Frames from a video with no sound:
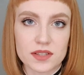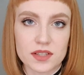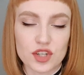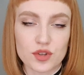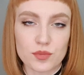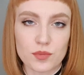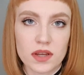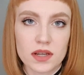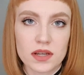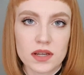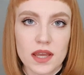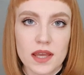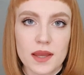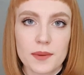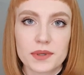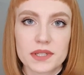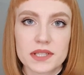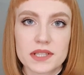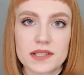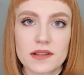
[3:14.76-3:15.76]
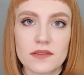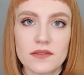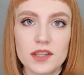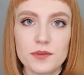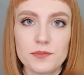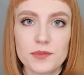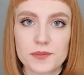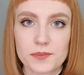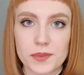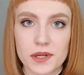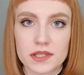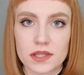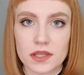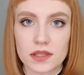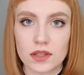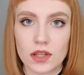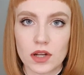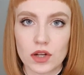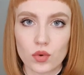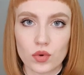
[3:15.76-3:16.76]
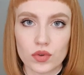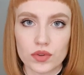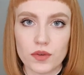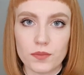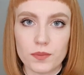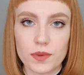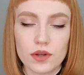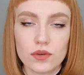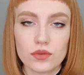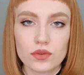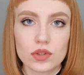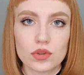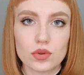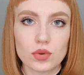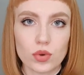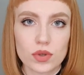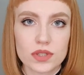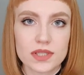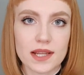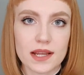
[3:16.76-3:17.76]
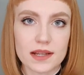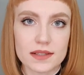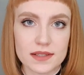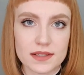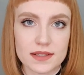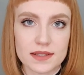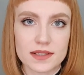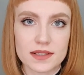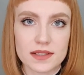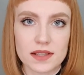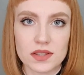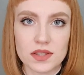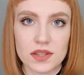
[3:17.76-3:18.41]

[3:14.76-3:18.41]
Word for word: Кэшбэк предоставляет беспроцентный льготный период до 111